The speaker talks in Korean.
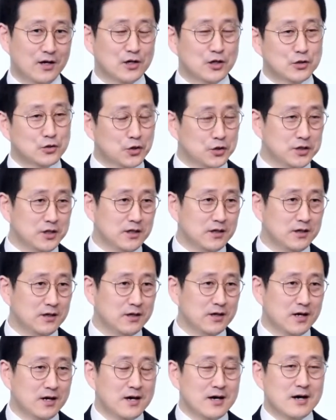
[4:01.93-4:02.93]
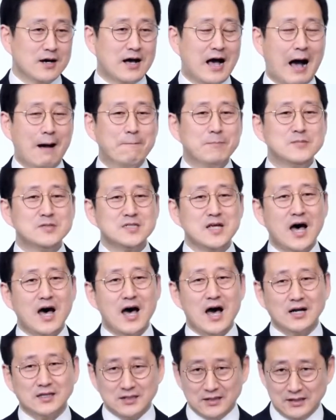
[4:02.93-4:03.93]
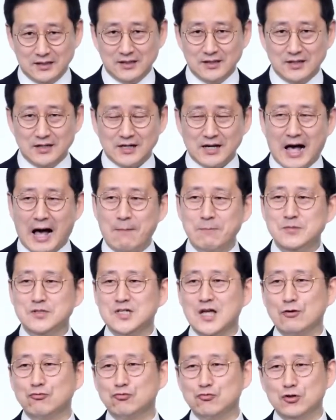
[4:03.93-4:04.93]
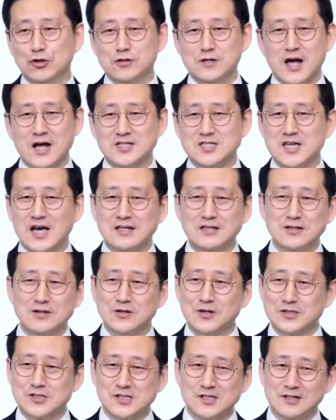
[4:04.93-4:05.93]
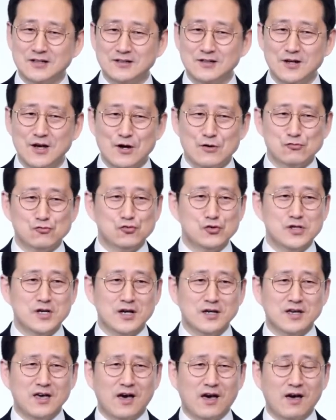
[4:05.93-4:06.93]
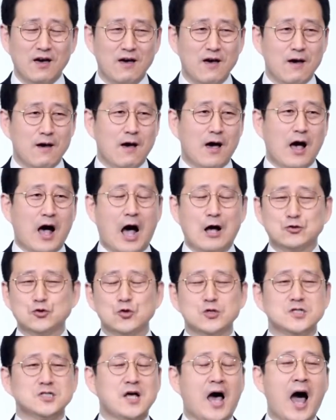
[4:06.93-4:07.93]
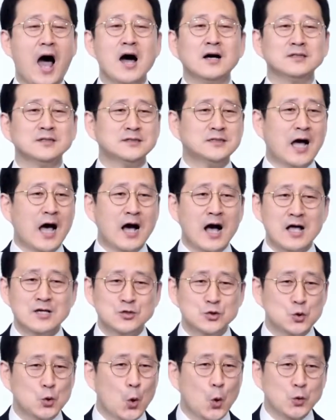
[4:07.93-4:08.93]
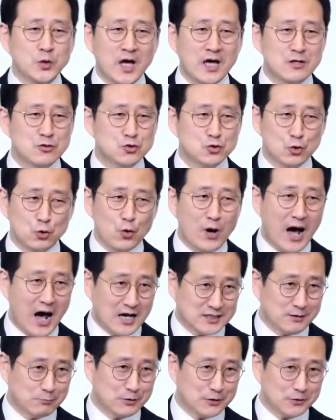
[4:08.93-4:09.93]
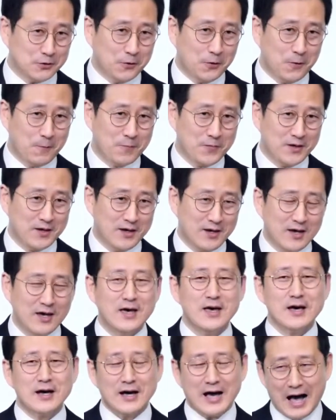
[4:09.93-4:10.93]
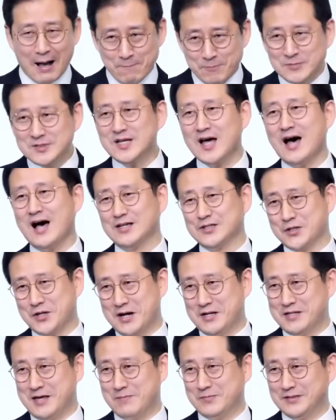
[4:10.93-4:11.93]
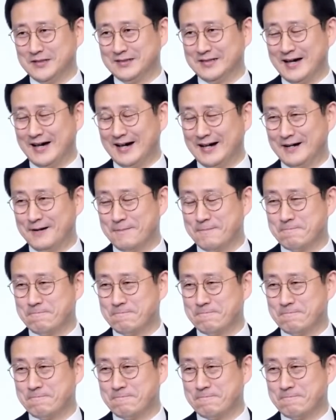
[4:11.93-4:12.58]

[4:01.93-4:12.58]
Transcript: 그러니 감사하기, 감사 훈련을 하지 않는 것은 우리에게 아주 상당한 손해인 줄로 아십시오. 감사하셔야 됩니다.